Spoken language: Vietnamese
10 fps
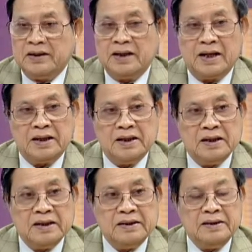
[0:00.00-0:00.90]
những cái
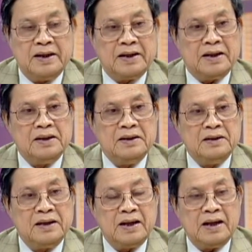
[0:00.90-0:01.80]
những cái
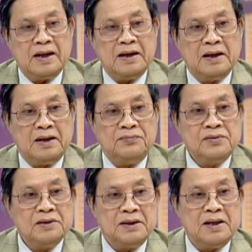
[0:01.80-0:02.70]
cái cái, cái
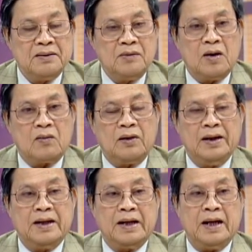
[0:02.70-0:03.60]
phương tiện hoặc là
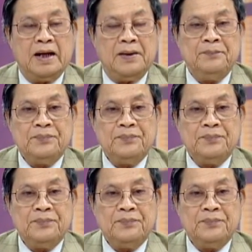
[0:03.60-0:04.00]
những cái